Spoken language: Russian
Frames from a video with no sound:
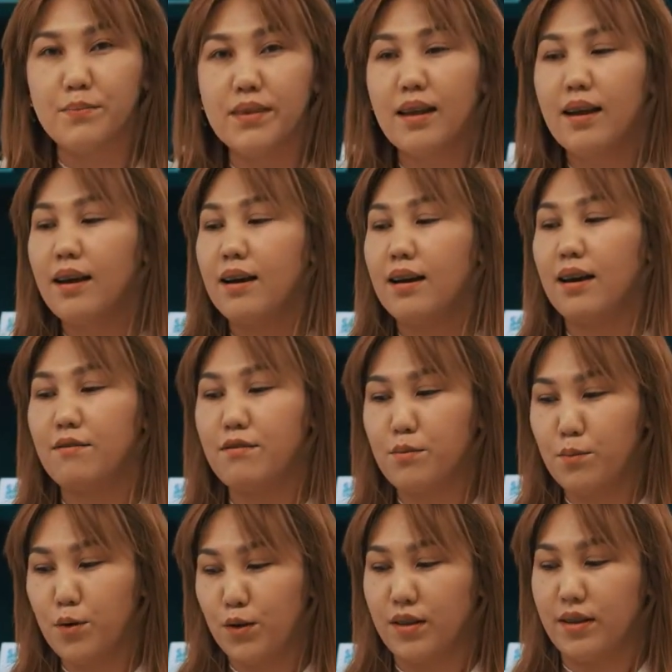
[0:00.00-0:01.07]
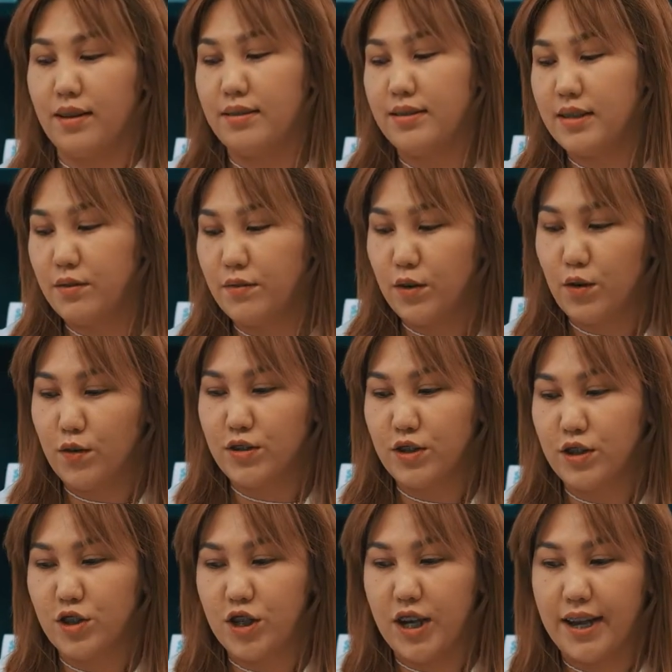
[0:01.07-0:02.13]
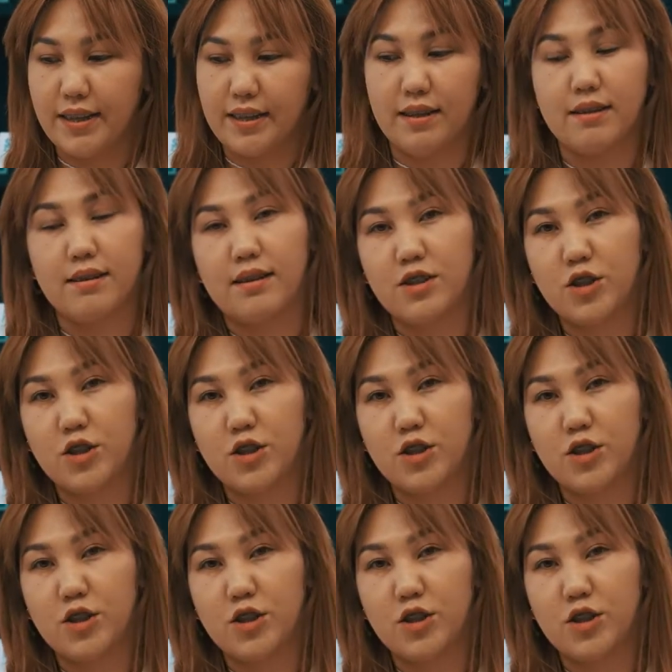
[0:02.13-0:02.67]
– кофемолка, сервировочный чайник, э,